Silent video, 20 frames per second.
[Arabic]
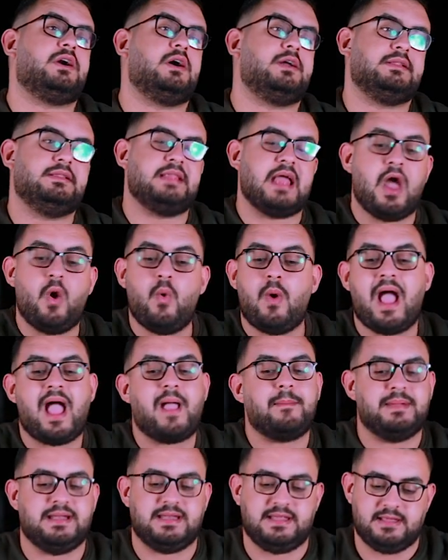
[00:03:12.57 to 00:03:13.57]
كارد او
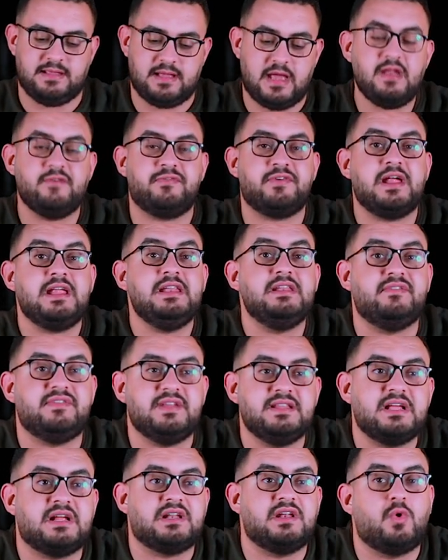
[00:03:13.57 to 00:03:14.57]
اعمل ايه انا في رايي ان
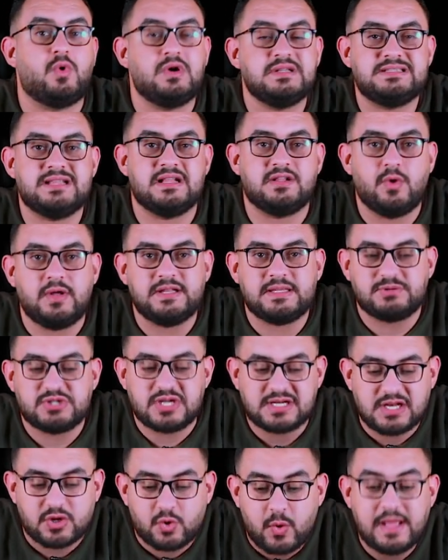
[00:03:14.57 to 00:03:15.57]
فرقتك لو واصله دلوقتي
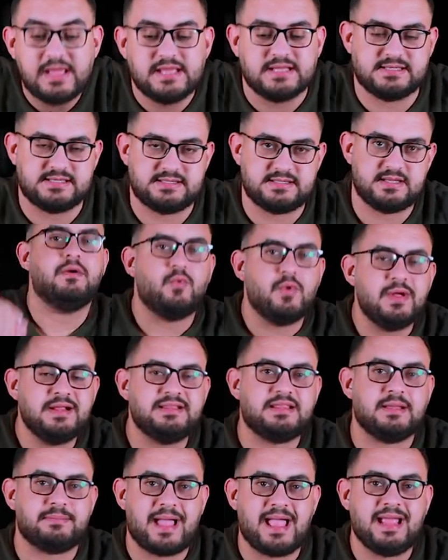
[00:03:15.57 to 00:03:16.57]
بشكل كويس
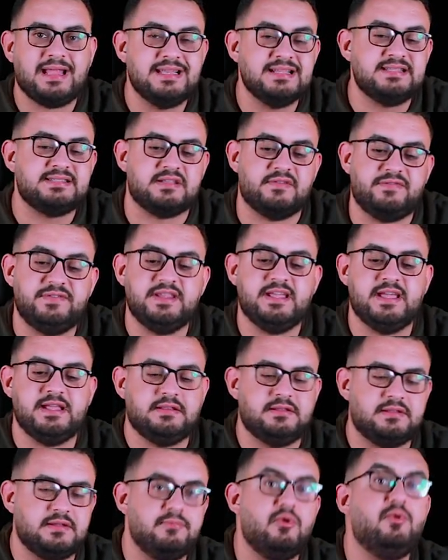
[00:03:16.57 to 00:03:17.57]
وانت معاك لسه فري
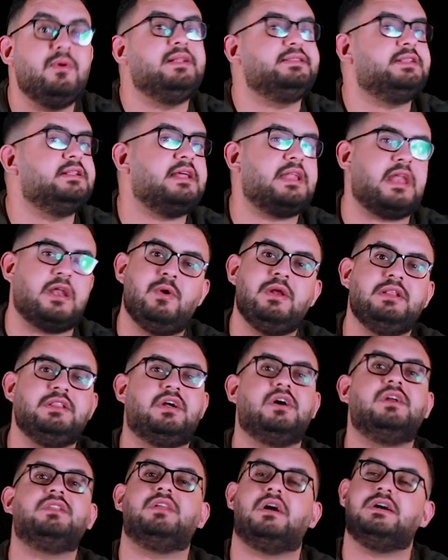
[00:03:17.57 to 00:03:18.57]
هيت ممكن تتقل على وايلد
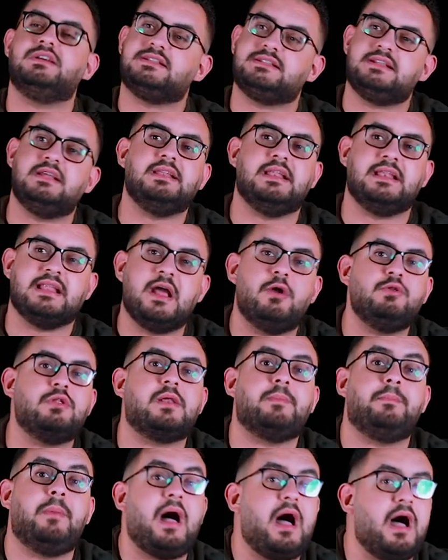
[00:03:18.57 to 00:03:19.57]
كارد اصلا للجوله
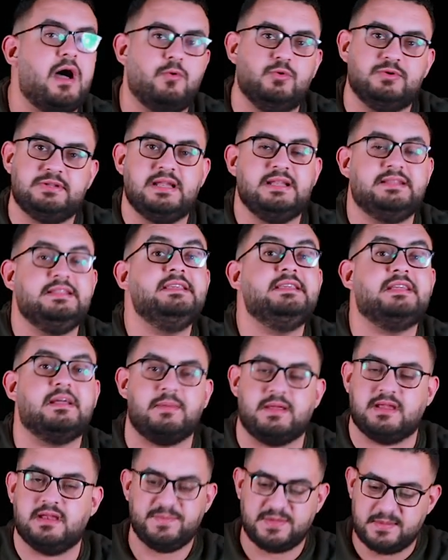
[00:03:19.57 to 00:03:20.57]
34
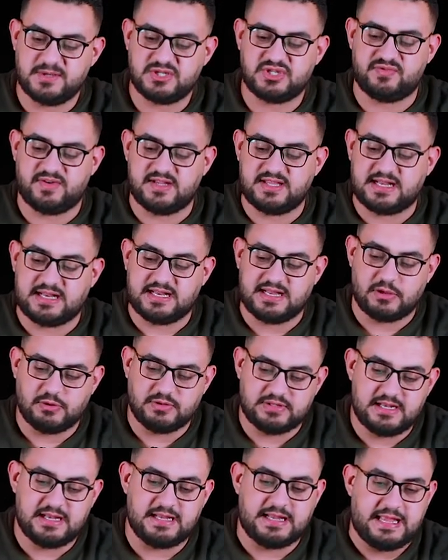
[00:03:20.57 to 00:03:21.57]
كمان تمشي فرقتك
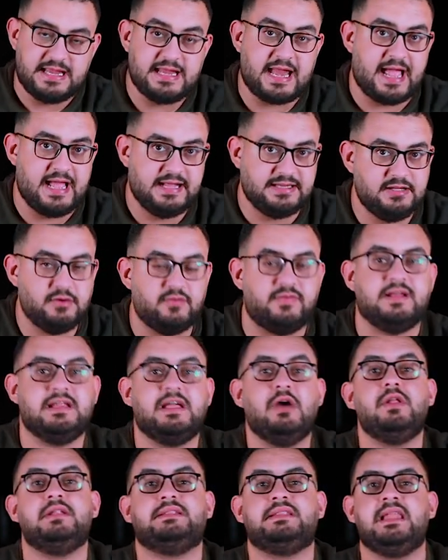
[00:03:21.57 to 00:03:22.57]
الجولتين الجايين عادي وفي
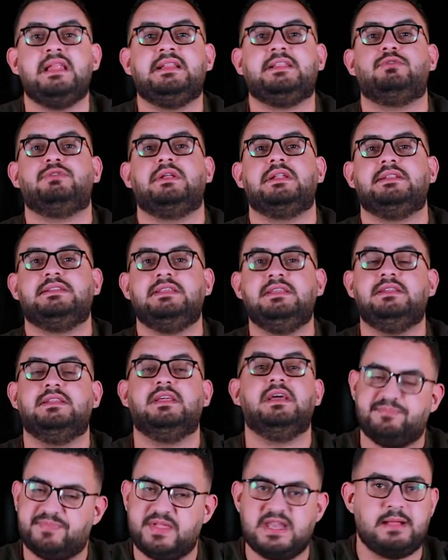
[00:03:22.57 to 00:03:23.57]
الجوله 33
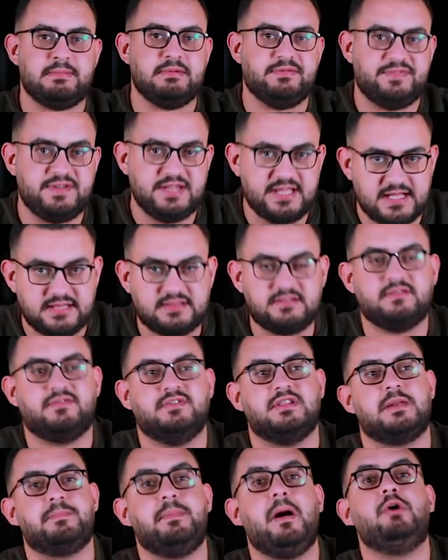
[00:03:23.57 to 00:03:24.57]
تلعب الفري هيت
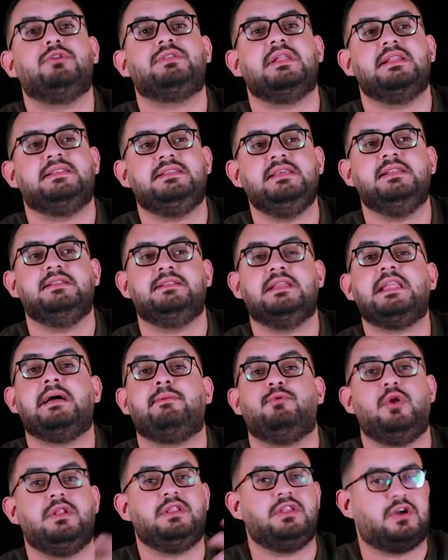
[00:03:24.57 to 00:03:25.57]
في 34
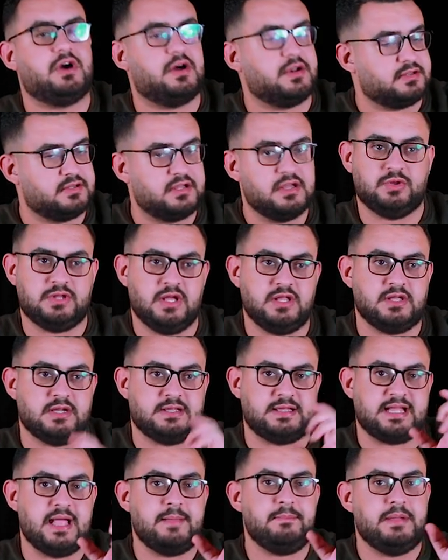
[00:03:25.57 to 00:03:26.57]
تلعب الوايلد كارد وتقدر
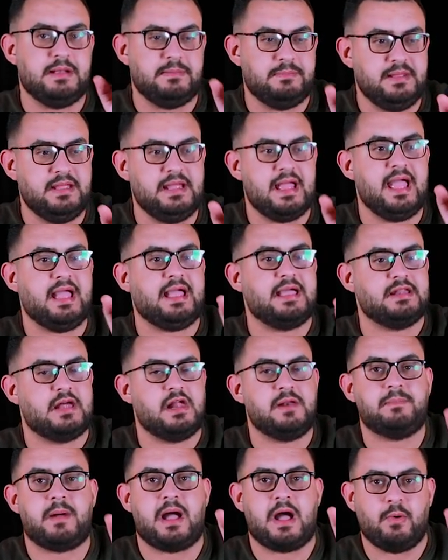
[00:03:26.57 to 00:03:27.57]
تكمل بيه اخر
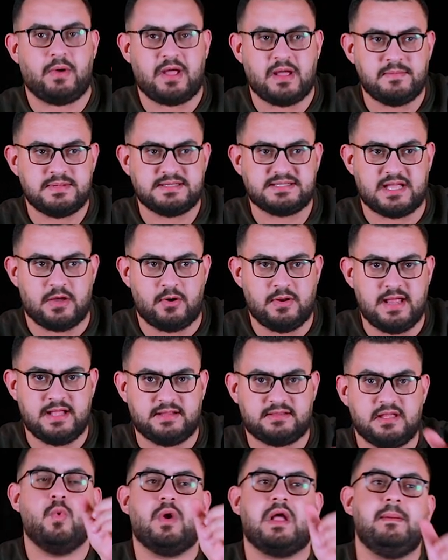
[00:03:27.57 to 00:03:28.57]
اربع او خمس
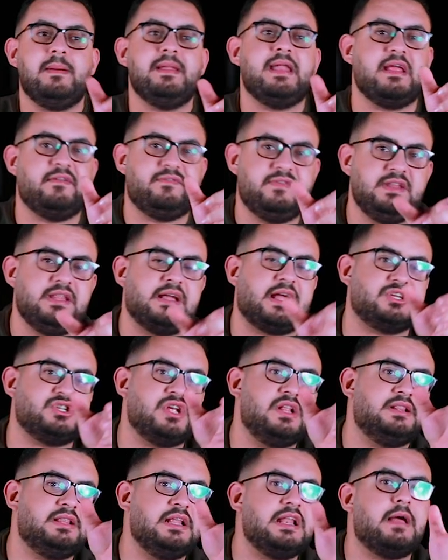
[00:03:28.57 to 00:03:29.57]
جولات وكمان هيفيدك
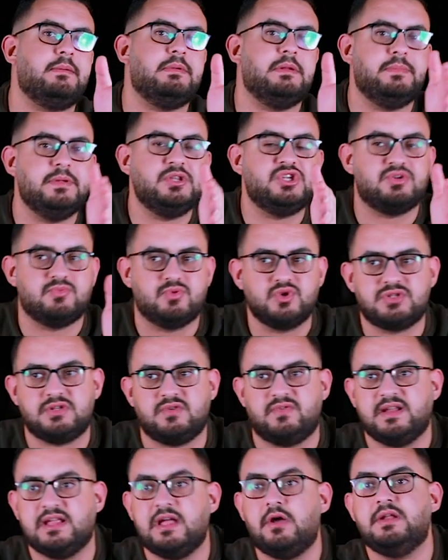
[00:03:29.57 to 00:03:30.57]
عشان تلعب البنش بوست
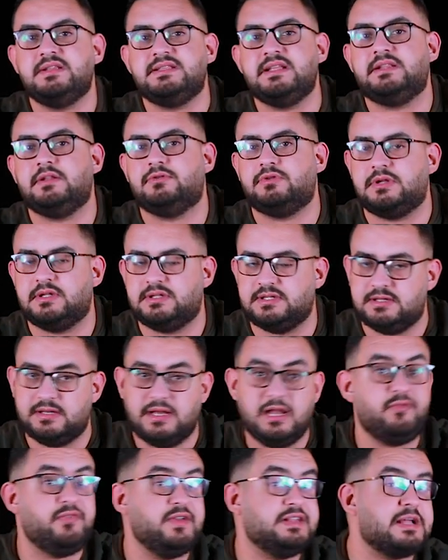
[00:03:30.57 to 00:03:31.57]
في الجوله 36
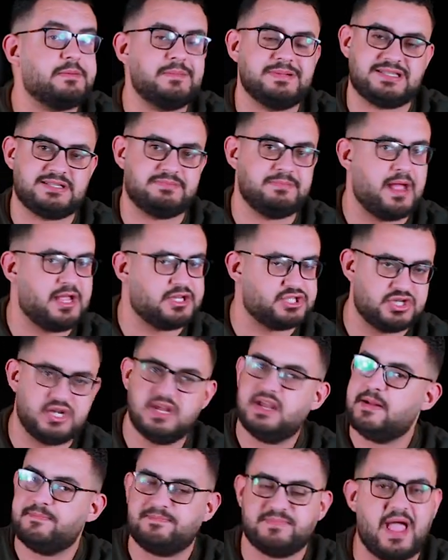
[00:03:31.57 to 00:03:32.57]
لو فرقتك ما تسمحش
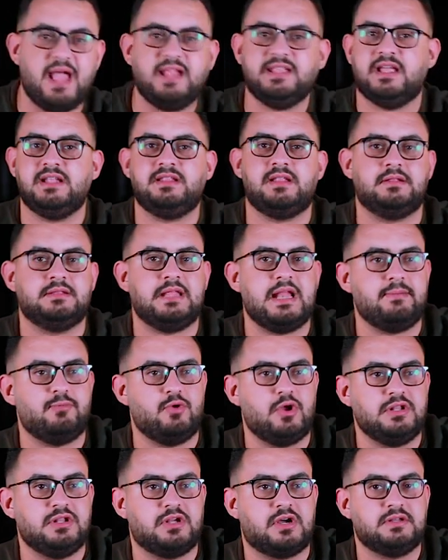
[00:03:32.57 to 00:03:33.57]
عادي جدا تلعب
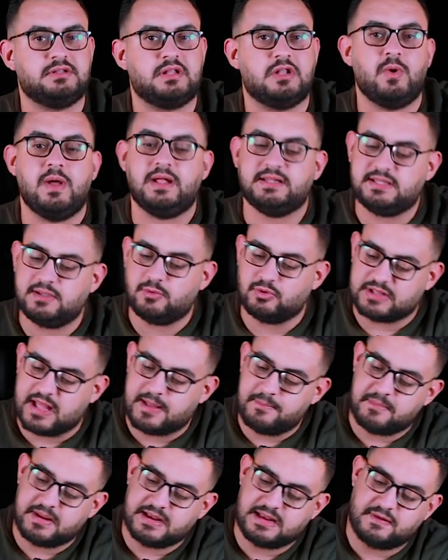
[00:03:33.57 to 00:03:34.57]
الوايلد كارد دلوقتي
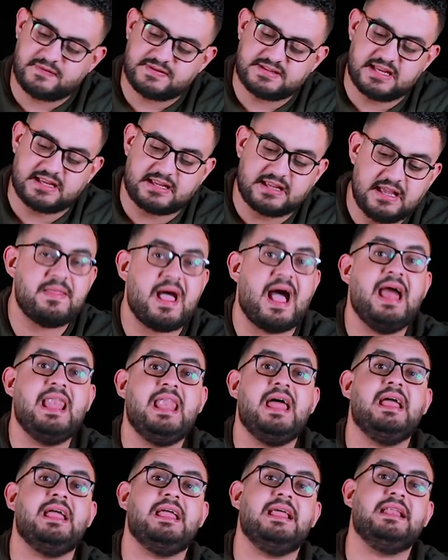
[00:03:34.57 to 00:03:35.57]
وتامن نفسك
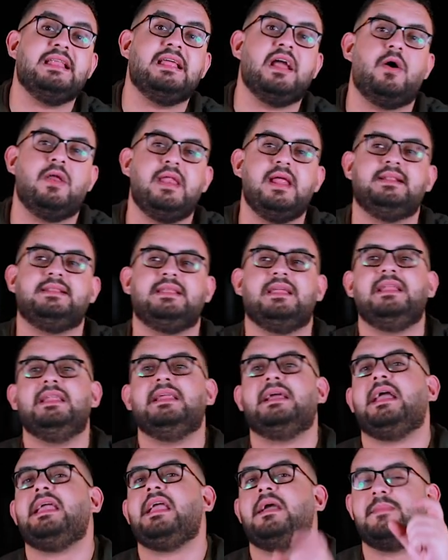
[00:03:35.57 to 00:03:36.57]
على الجولات
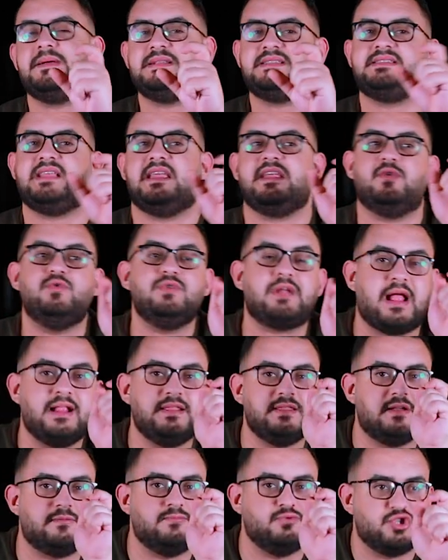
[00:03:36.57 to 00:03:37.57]
اللي جايه بس هيكون
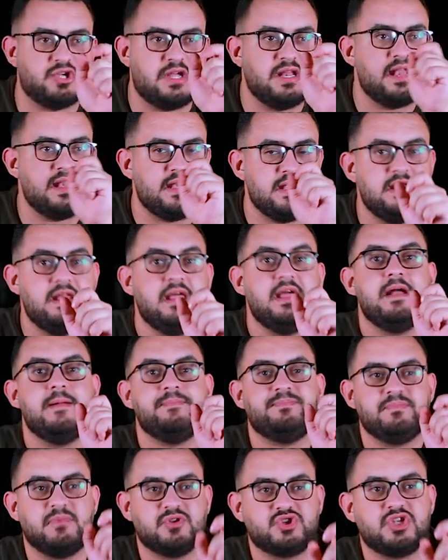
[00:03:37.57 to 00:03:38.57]
عندك مشكله ان
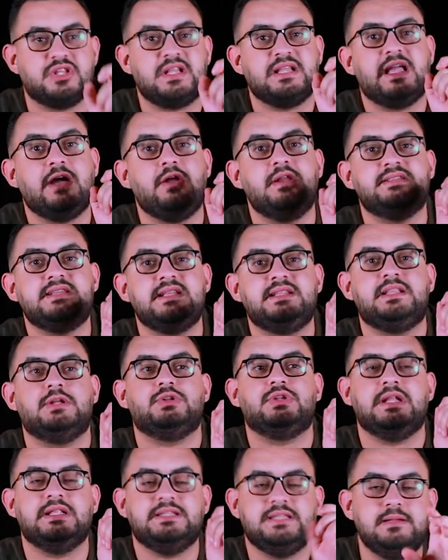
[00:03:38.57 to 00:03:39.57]
ماتشات الجوله
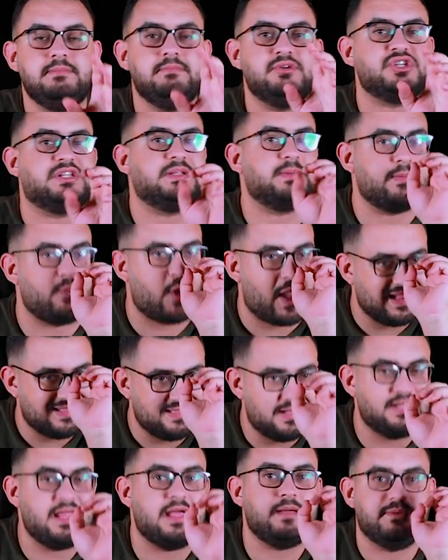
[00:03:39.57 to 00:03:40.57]
36 مش هتبقى
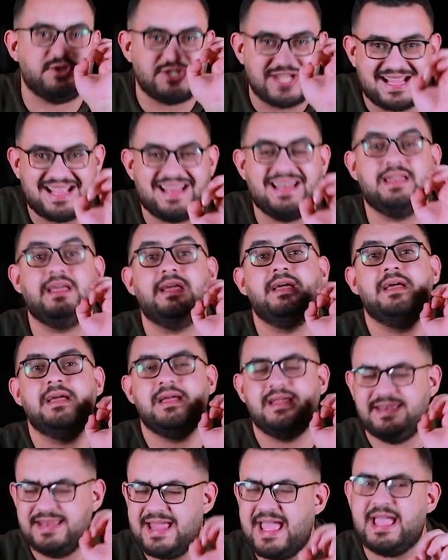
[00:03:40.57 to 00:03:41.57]
محدده بشكل
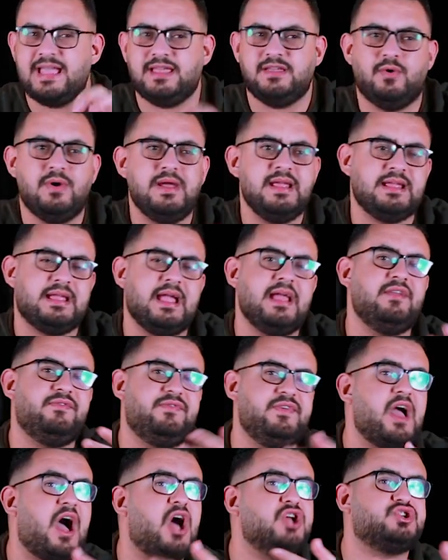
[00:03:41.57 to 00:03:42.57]
نهائي وان كان
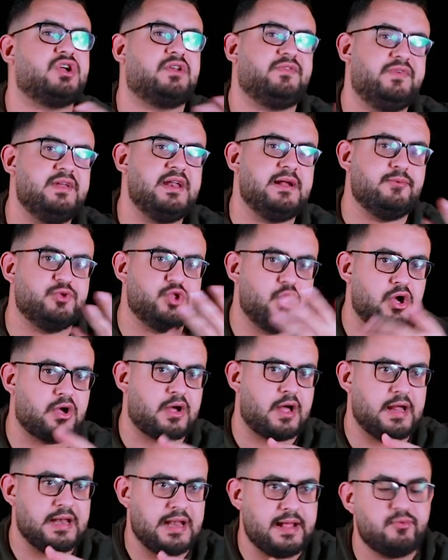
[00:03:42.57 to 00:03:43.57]
في 10 فرق
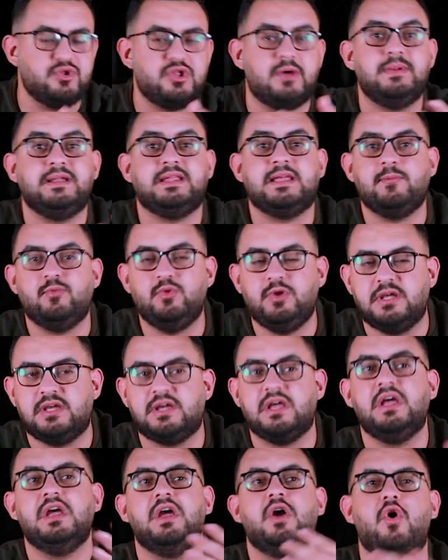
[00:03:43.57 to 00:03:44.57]
متوقع يلعبوا دبل جيم
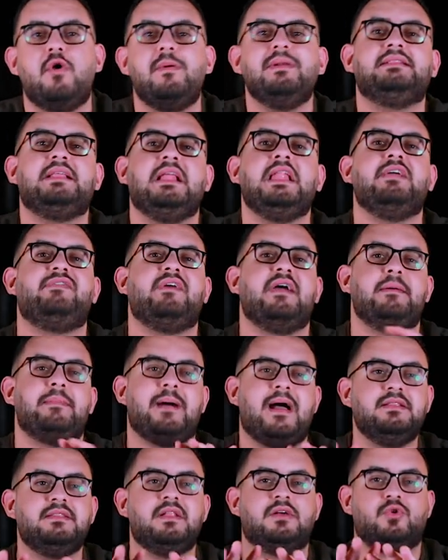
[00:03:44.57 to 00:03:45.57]
ويك وبالتالي
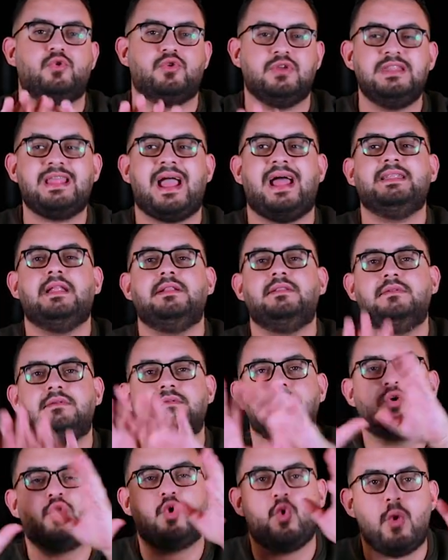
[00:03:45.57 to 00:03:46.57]
فهيبقى عندك اوريدي عدد
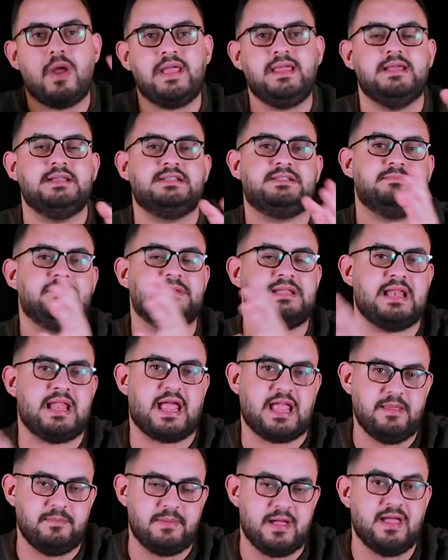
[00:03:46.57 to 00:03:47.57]
كويس من
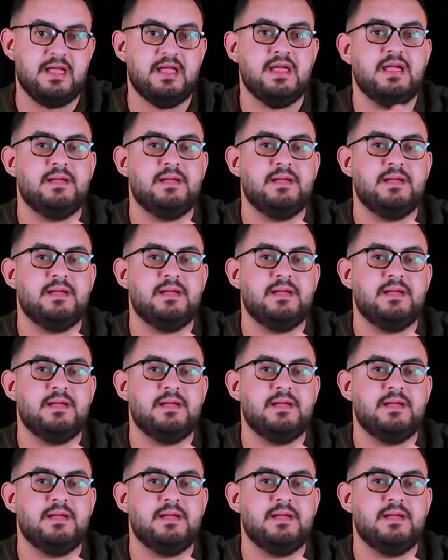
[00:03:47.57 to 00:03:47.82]
اللعيبه